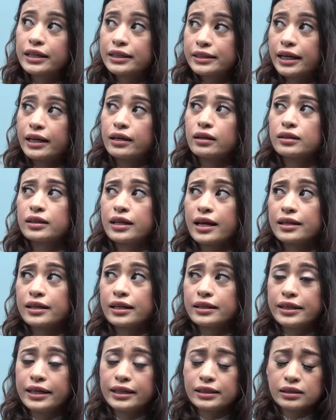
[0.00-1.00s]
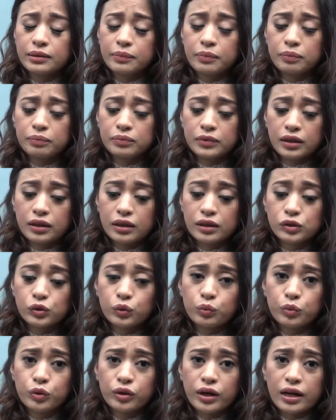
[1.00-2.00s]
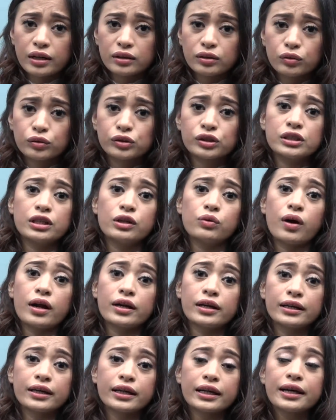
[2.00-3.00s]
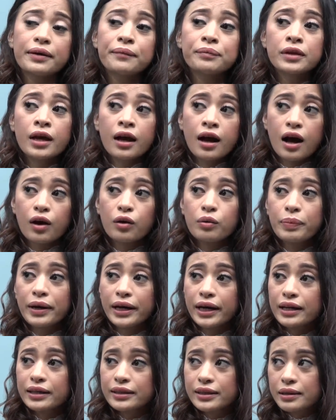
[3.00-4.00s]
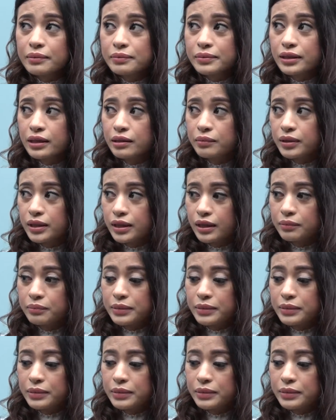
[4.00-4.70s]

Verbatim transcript: gede dan gede se uh, eh, sumuran terus di luar negeri, aku pengen dia benar-benar